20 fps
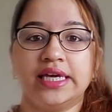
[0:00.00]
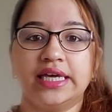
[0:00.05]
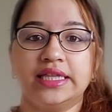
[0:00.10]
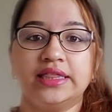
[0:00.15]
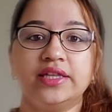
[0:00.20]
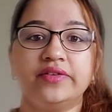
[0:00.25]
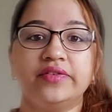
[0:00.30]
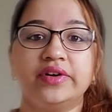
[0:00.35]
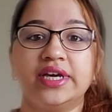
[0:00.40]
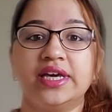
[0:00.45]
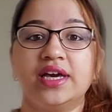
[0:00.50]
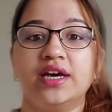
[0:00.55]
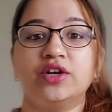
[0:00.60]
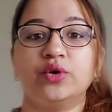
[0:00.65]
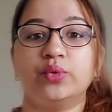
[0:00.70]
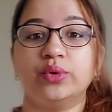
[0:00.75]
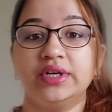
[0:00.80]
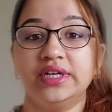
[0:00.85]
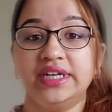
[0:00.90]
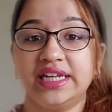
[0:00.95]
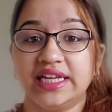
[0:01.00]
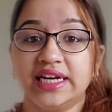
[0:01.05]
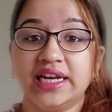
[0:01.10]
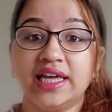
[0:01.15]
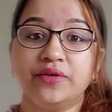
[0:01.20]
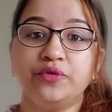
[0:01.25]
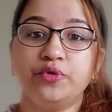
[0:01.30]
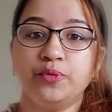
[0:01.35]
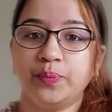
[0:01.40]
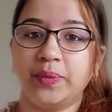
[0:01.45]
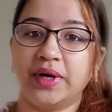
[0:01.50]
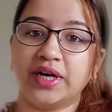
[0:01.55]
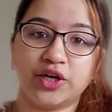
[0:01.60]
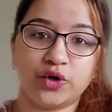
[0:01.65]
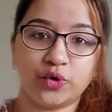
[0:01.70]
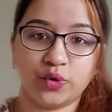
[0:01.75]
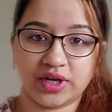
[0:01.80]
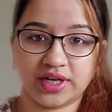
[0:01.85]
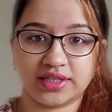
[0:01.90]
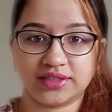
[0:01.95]
எந்த வகையான ஒரு டிலேவும்
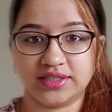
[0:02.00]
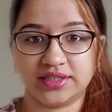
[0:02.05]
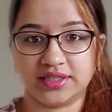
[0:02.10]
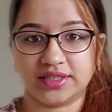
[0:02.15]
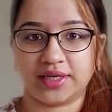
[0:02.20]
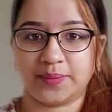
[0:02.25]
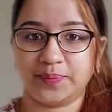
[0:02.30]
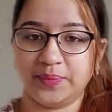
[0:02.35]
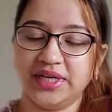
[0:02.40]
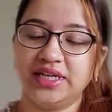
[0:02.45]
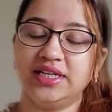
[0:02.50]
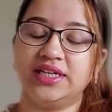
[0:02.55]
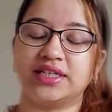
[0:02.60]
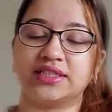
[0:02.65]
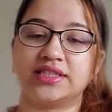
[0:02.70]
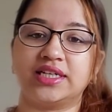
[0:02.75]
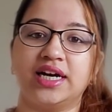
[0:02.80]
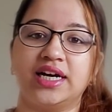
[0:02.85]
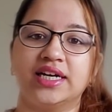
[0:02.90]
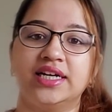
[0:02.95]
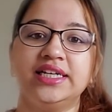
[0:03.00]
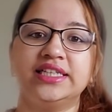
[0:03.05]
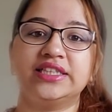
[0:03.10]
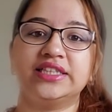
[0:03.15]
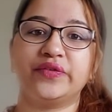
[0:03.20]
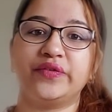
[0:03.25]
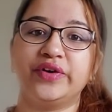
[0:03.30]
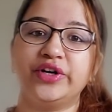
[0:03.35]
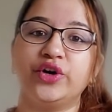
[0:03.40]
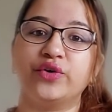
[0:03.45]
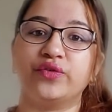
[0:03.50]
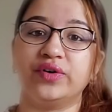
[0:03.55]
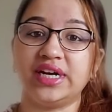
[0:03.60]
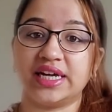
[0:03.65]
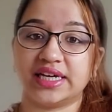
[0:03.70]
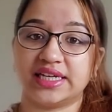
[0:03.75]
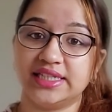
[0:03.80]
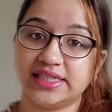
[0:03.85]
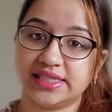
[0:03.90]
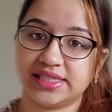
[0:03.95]
பண்ணக்கூடாது அப்படின்றதுக்காக இந்த வீடியோவை
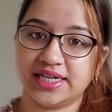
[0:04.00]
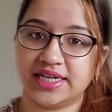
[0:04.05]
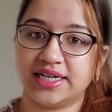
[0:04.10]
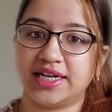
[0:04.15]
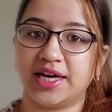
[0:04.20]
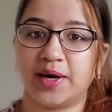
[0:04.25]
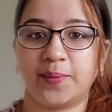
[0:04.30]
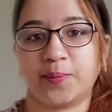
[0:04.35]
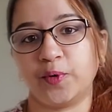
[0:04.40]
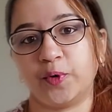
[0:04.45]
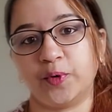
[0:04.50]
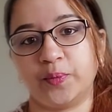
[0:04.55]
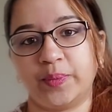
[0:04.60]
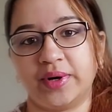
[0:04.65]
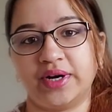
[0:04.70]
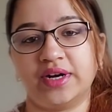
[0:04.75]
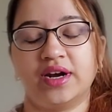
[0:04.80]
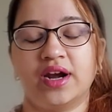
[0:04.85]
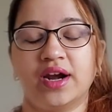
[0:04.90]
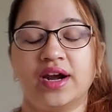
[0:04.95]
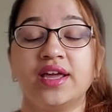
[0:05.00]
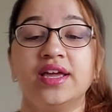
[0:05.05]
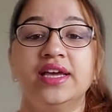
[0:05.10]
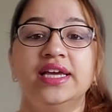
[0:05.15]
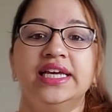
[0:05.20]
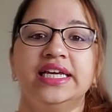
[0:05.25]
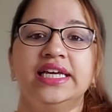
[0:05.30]
நான் இன்ஸ்டண்ட்டாக அப்லோட் பண்ணுறேன்